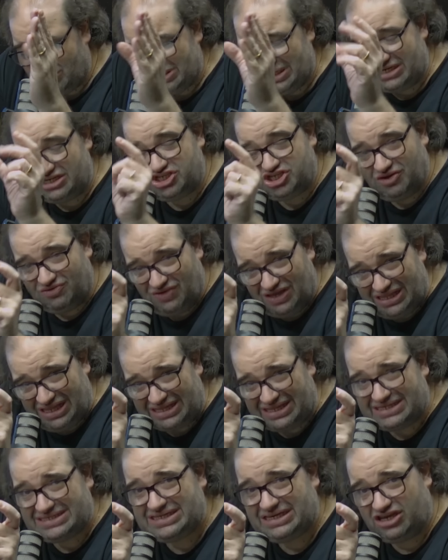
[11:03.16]
eles dividem
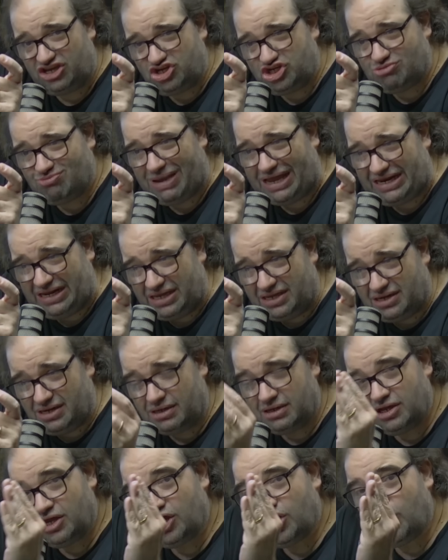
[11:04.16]
da seguinte maneira:
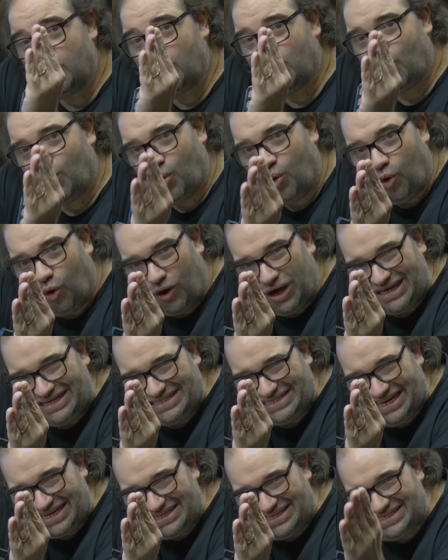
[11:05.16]

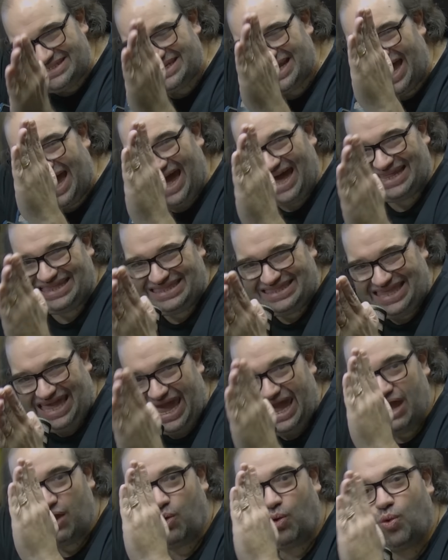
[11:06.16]
coisas
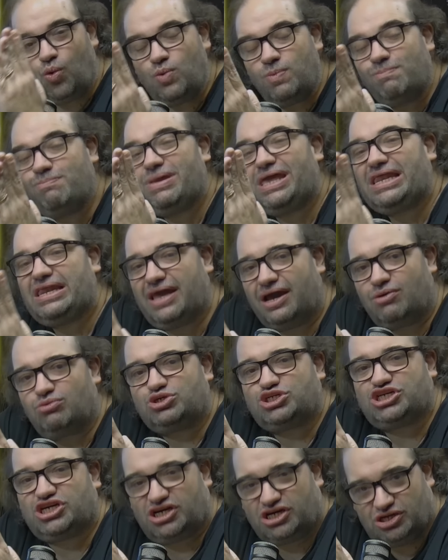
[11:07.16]
até um bilhão
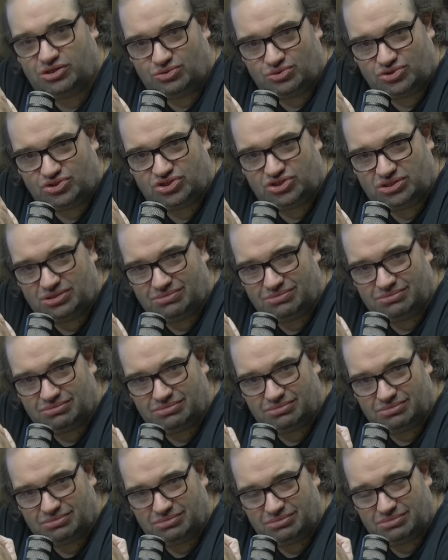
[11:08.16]
de anos.
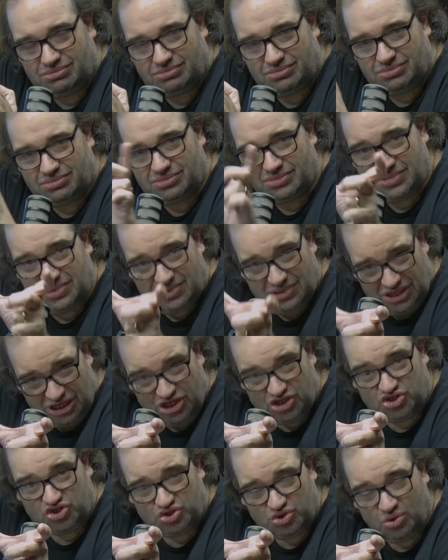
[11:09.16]

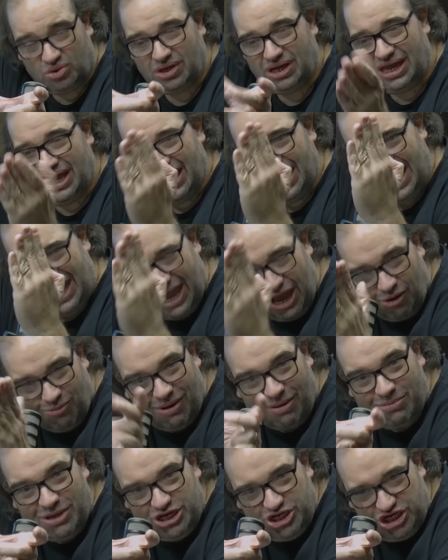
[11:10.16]
Isso é
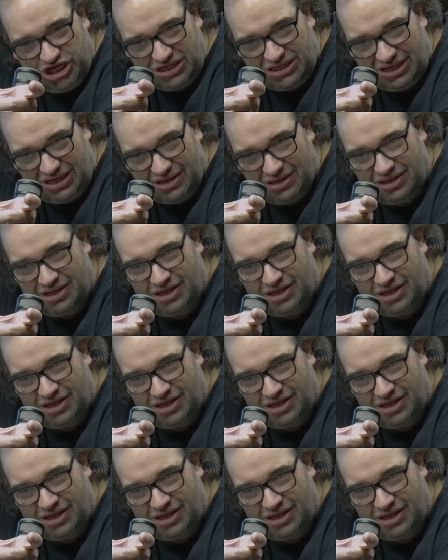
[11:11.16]
uma medida.